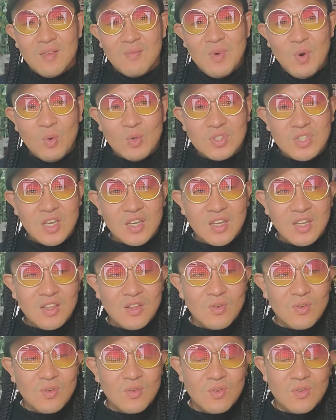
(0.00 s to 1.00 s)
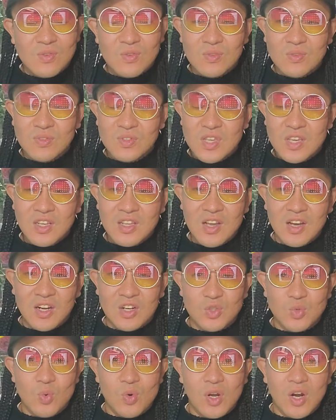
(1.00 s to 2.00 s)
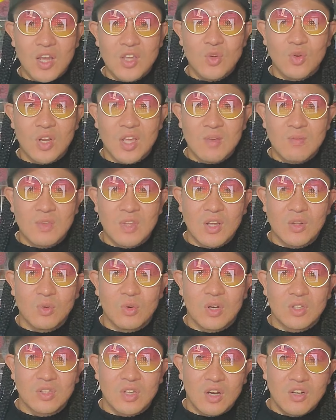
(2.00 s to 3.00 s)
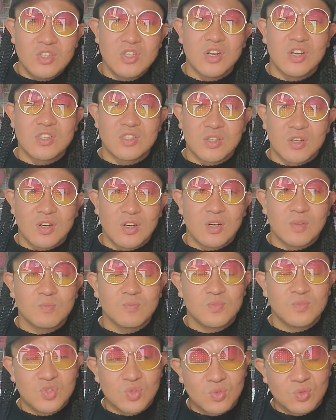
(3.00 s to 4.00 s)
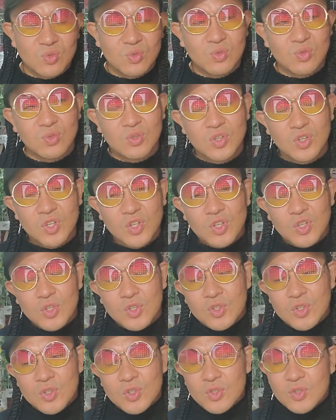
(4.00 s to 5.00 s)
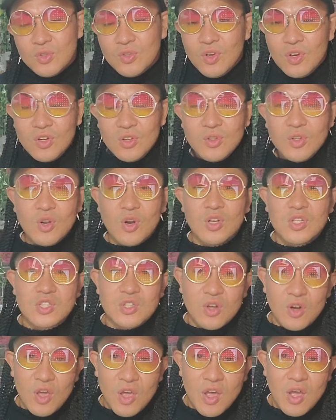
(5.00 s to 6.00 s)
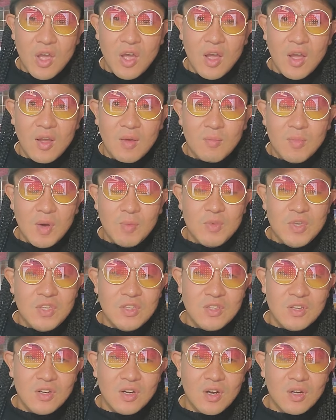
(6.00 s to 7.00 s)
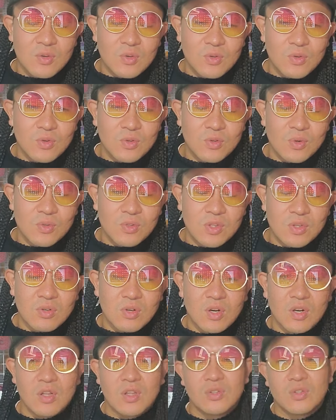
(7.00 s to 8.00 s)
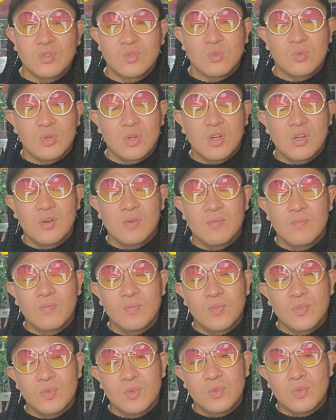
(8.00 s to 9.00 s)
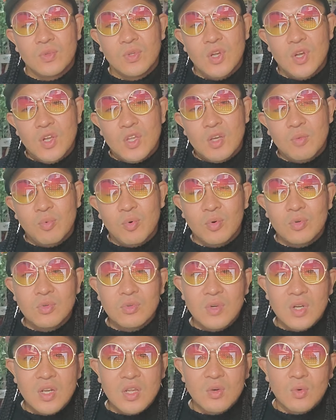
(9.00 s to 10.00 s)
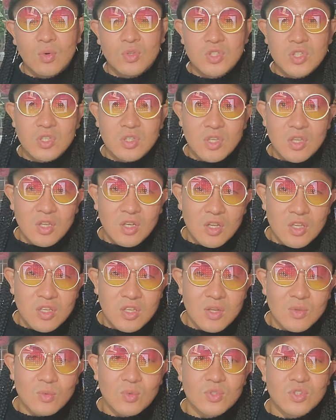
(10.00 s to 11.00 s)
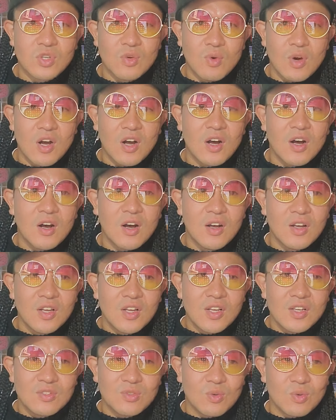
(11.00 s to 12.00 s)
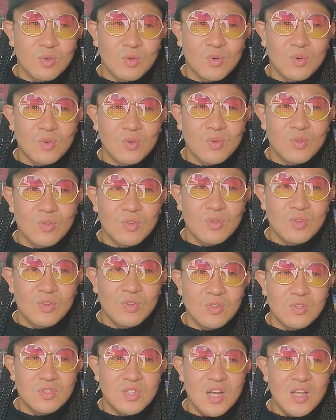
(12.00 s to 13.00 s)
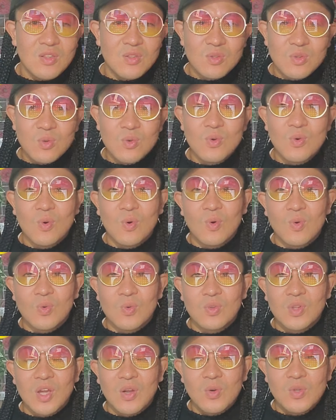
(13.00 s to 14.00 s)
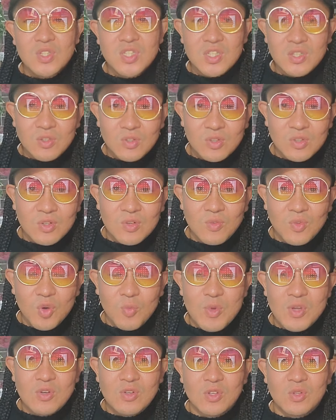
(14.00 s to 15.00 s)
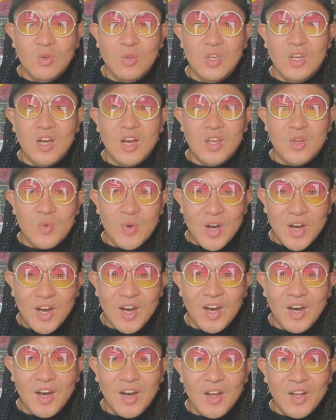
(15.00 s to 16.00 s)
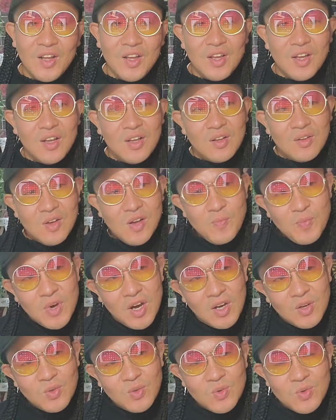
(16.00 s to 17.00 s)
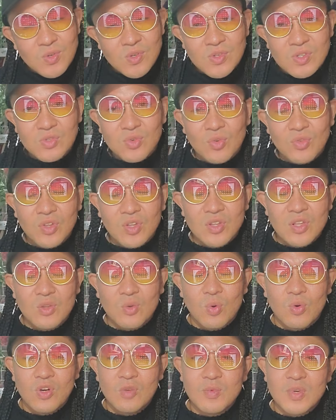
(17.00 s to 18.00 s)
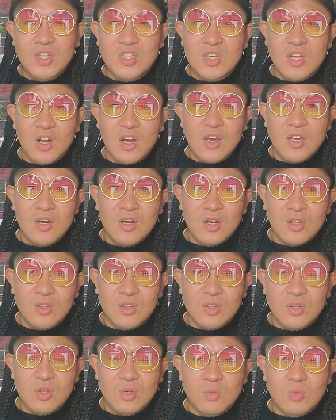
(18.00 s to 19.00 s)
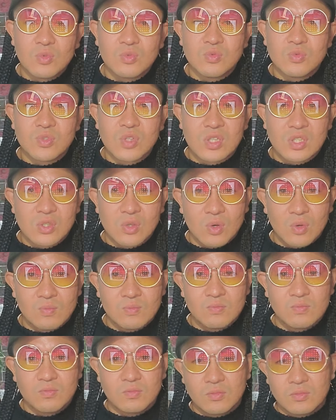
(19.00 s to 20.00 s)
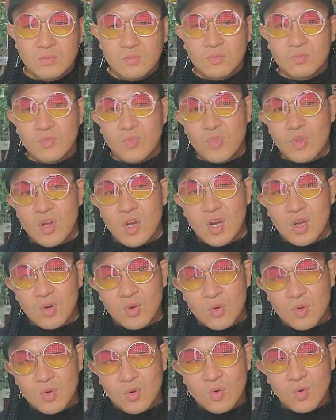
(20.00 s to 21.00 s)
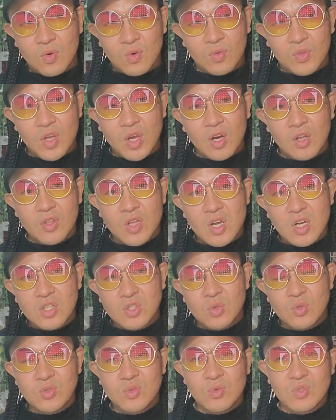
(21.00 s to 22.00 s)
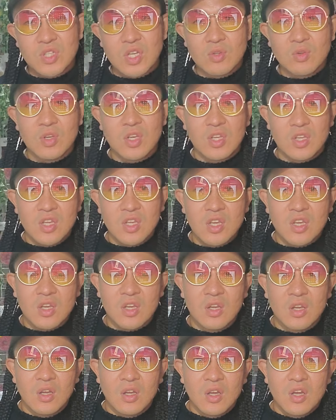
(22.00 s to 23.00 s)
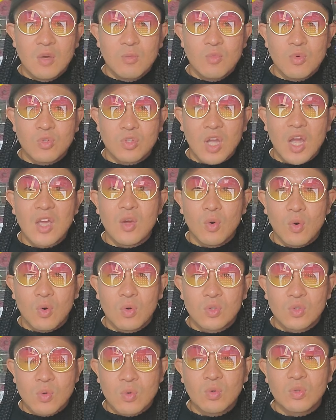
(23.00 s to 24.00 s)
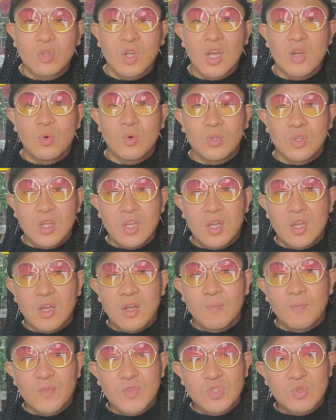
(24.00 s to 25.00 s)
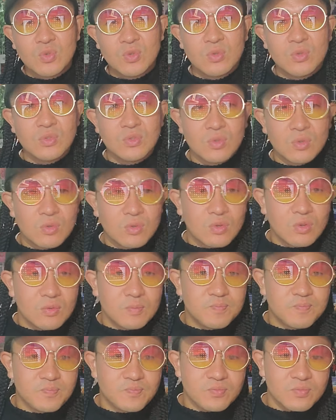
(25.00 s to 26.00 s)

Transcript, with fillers: まあお酒の席だからしょうがないよね、みたいなとこってあるじゃないですか。そう。なんでなんですかね。まあみんながアルコール取ってるからなんでしょうね。僕はね、個人的な意見としては、その、ちゃんと楽しく飲める人以外は、やっぱアルコールはそんなね、取るべきじゃないなって思うんですよ。うん。あのだからなんか粗相した時に、もう逮捕、即逮捕で、それこそ、